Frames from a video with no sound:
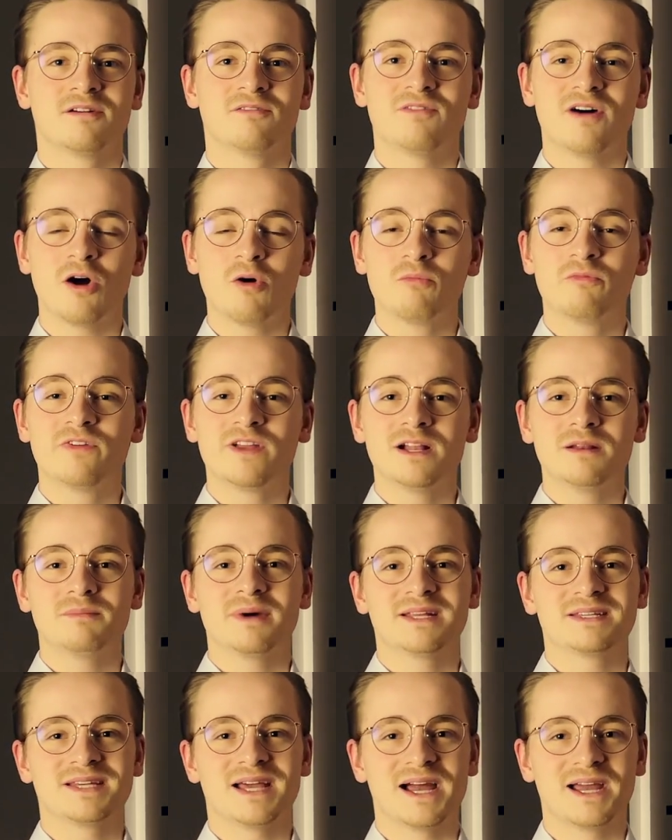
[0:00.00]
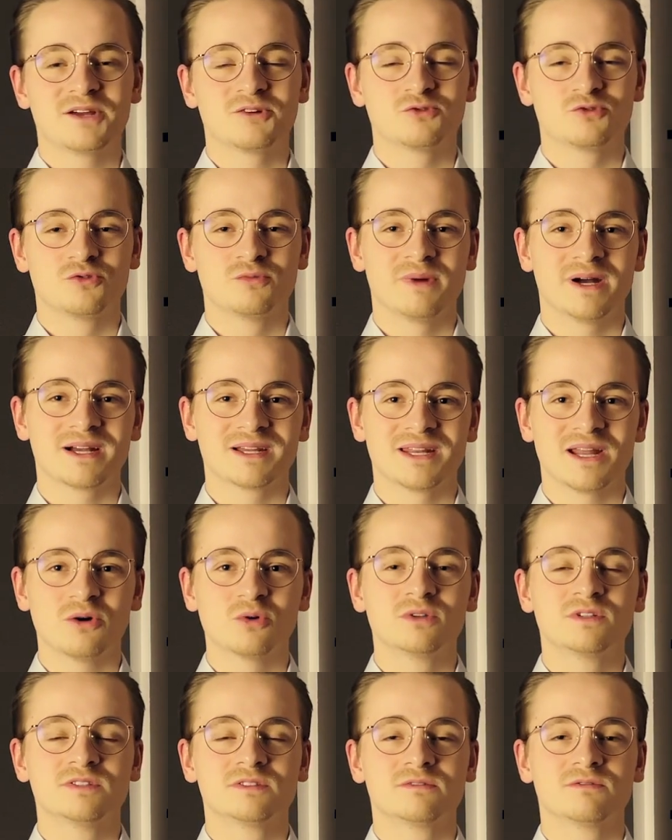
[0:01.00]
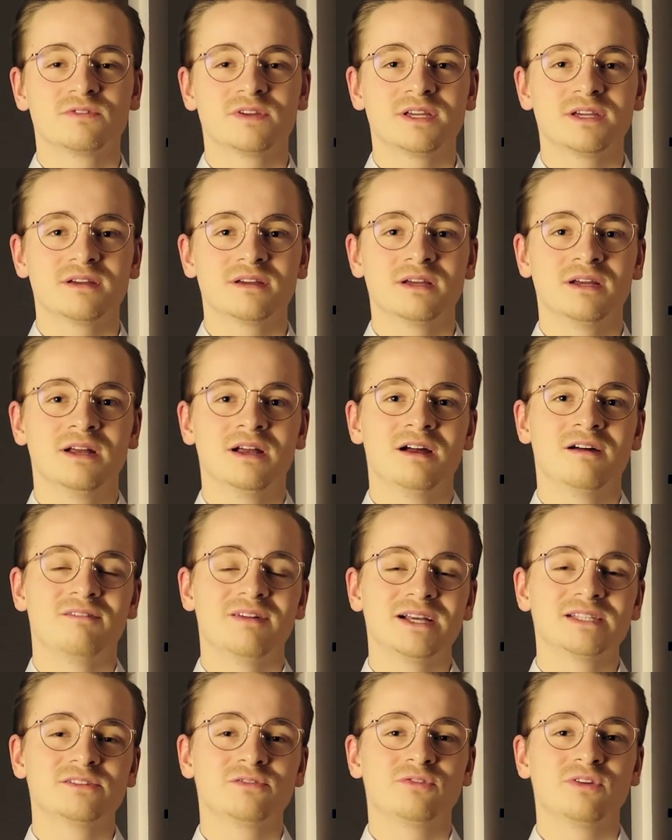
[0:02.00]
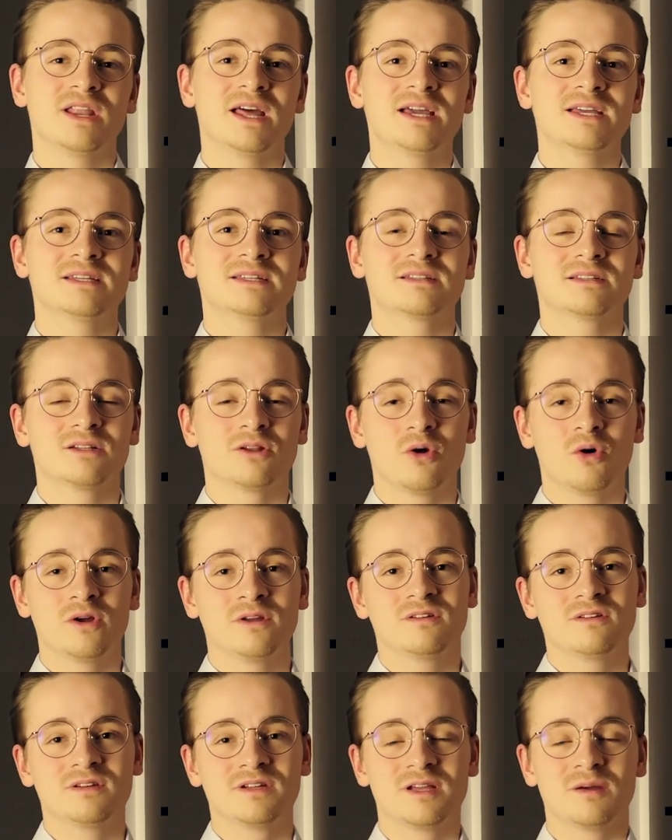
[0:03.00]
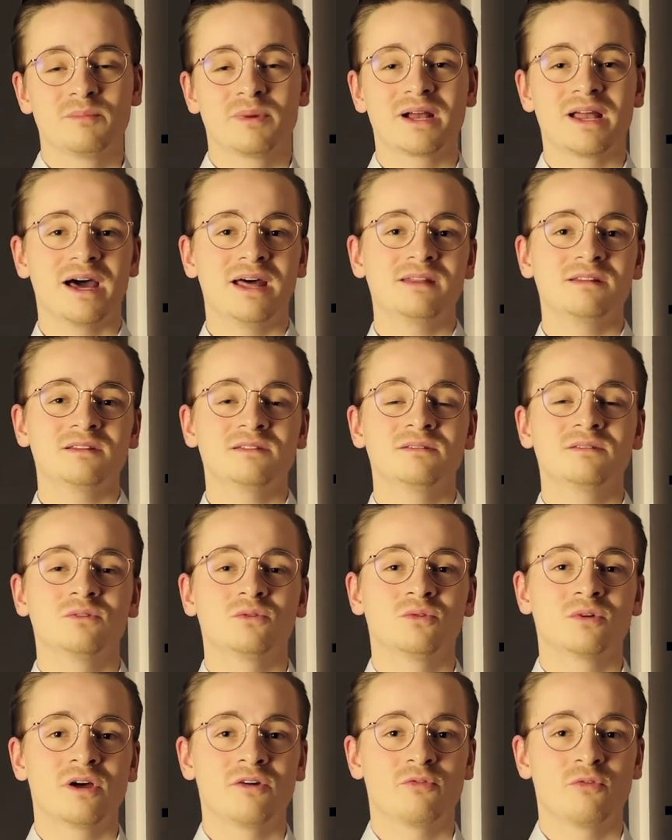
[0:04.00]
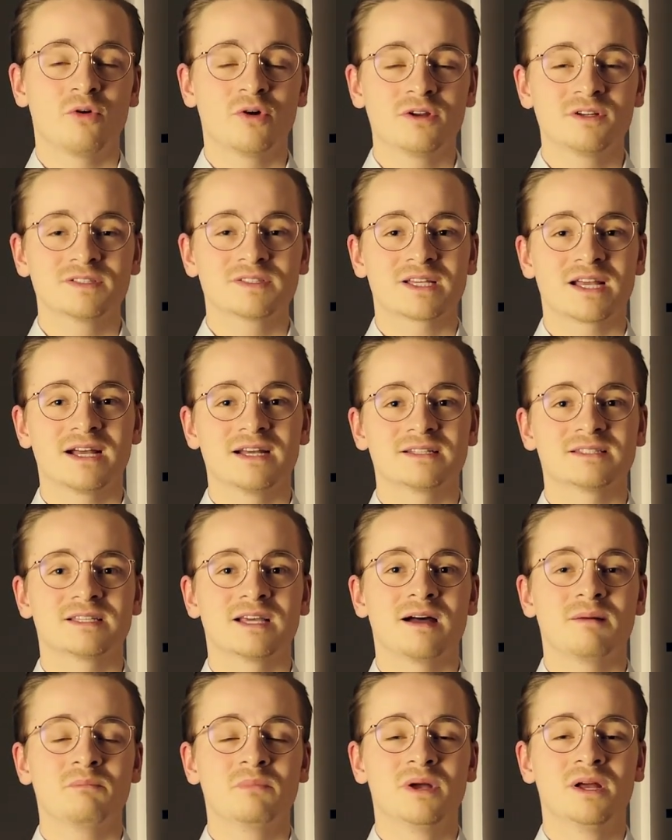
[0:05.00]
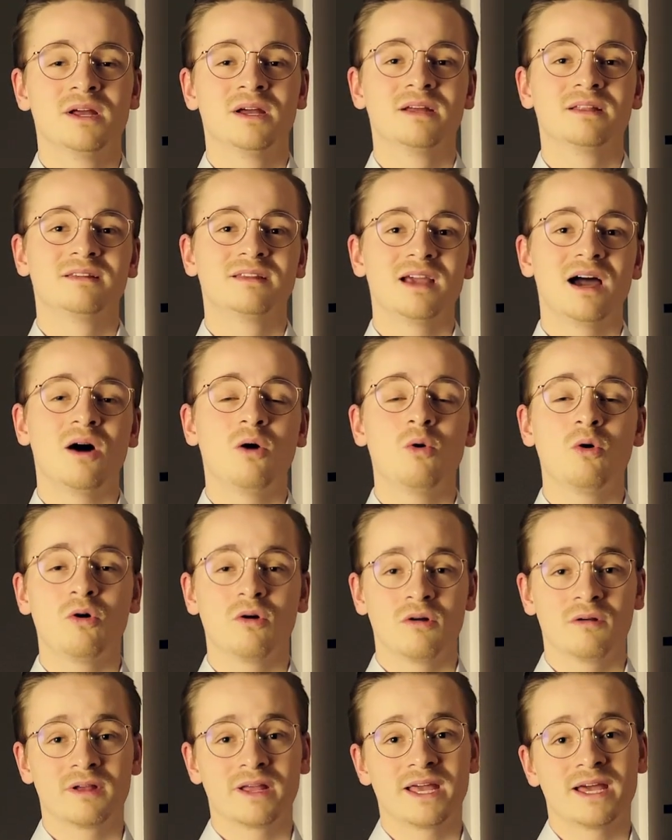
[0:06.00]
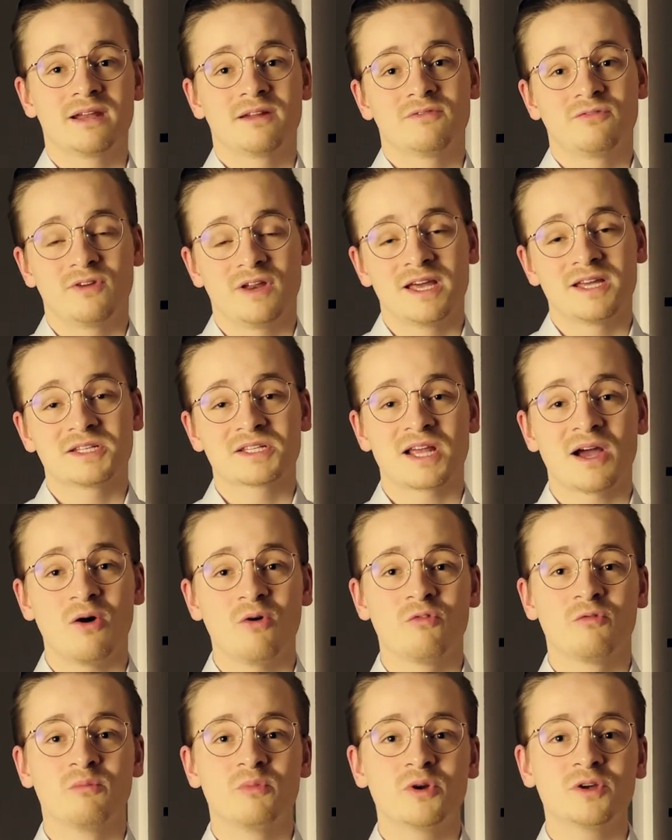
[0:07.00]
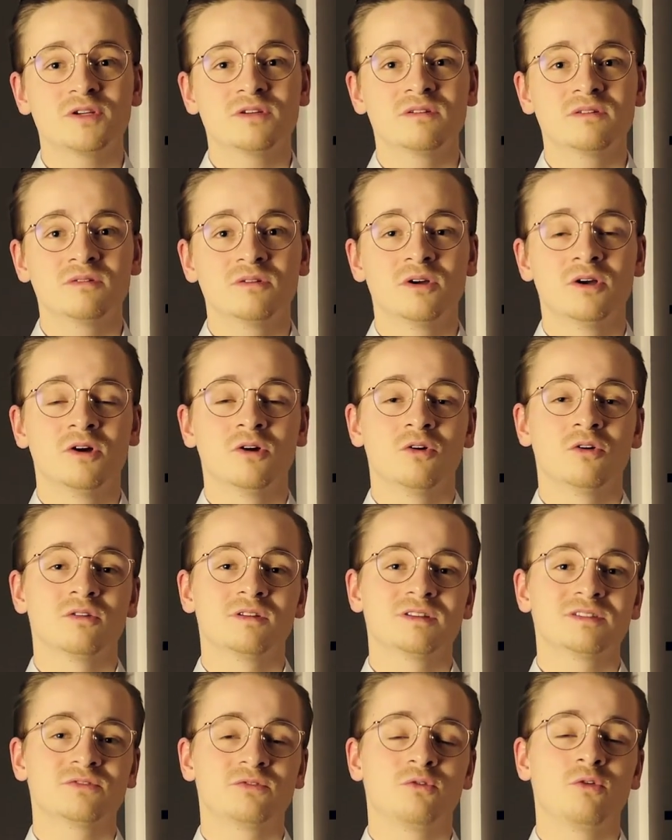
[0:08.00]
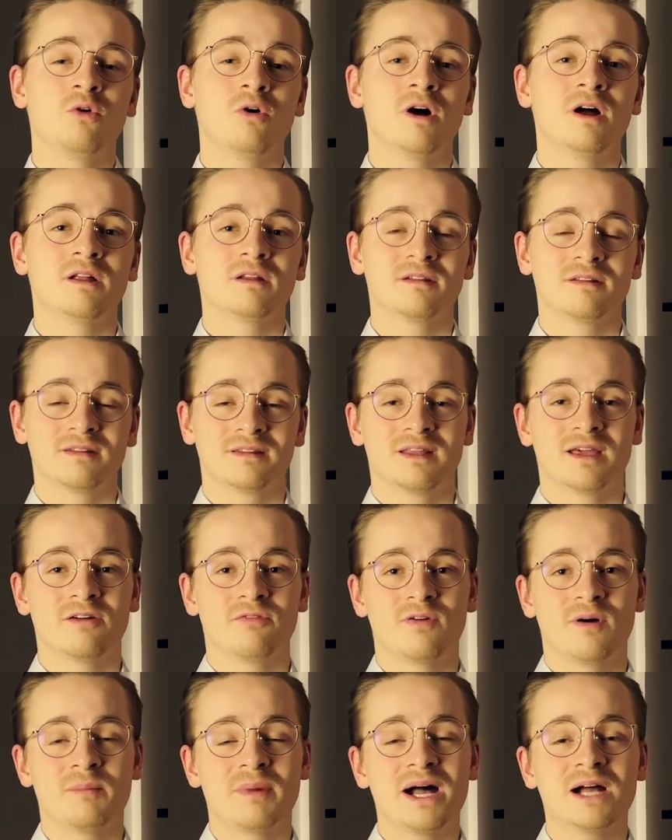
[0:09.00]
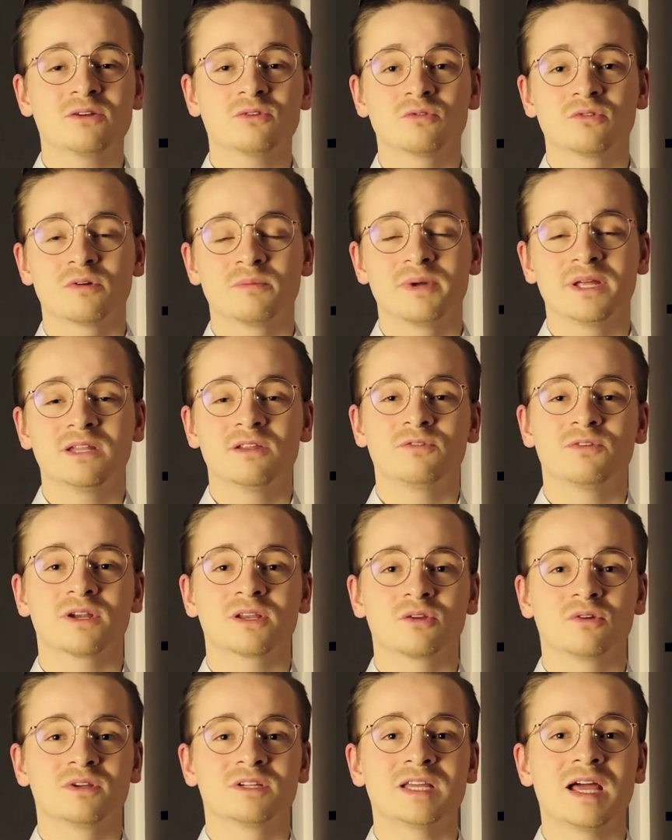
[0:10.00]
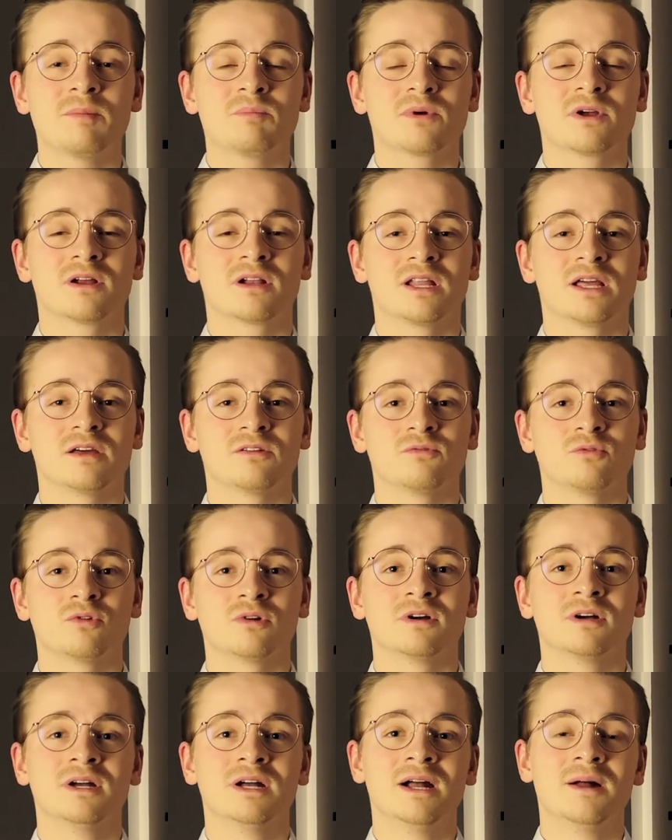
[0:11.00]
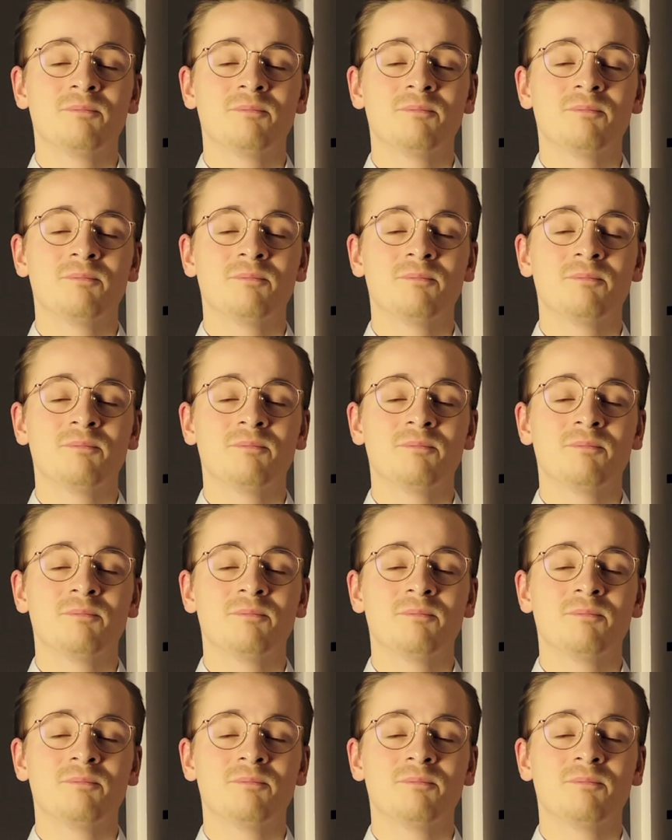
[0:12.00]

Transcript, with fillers: Warum wählen manche Eigentümer genau diesen Weg? weil sie vielleicht Leute in ihrem Bekannten- oder Freundeskreis haben, die auch gerne vielleicht kaufen möchten und das vor der Vermarktung im Endeffekt noch nicht abgeklärt wurde.